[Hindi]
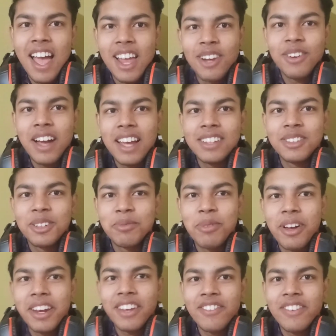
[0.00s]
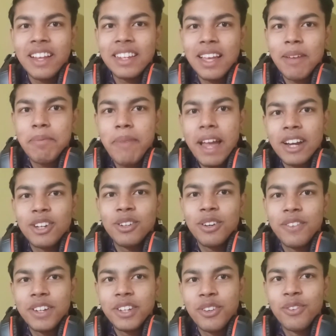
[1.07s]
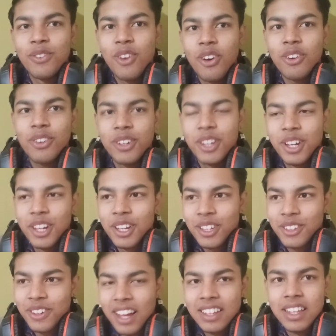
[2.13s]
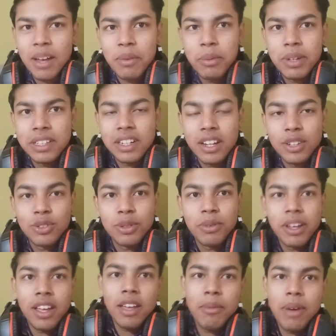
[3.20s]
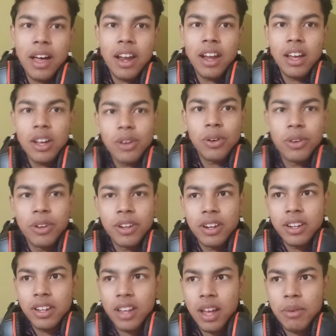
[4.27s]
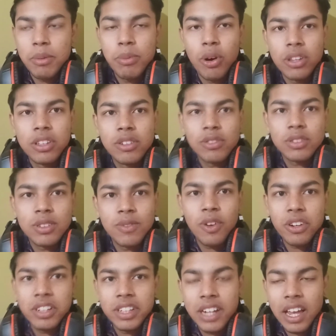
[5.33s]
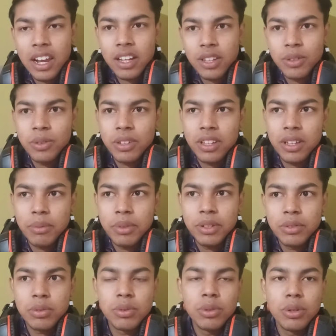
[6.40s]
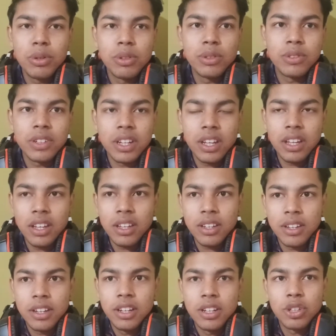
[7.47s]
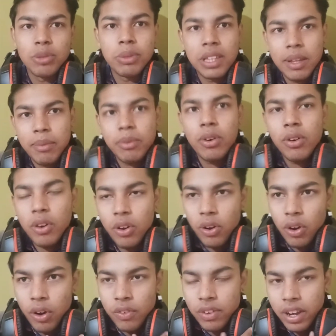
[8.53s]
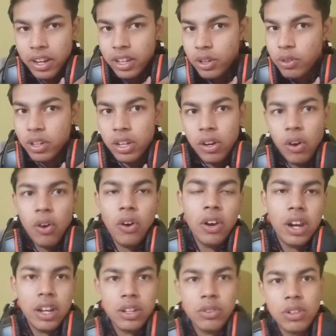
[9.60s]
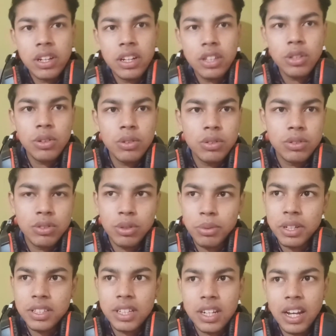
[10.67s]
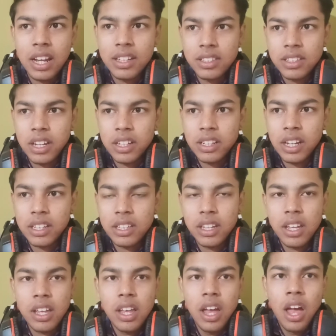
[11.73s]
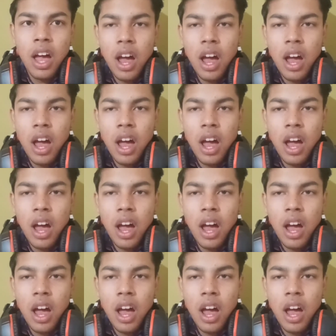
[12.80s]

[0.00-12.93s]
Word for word: हेलो गाइस गुड मॉर्निंग वेलकम बैक टू अवर न्यू व्लॉग तो गाइस अभी बज रहे हैं सुबह के बारह और अभी बहुत दिनों से ब्लॉग नहीं डाला क्योंकि अभी स्कूल खुल चुके हैं तो मतलब ऑफलाइन नहीं खुले हैं ऑनलाइन खुले हैं तो सुबह से क्लास लग जाती हैं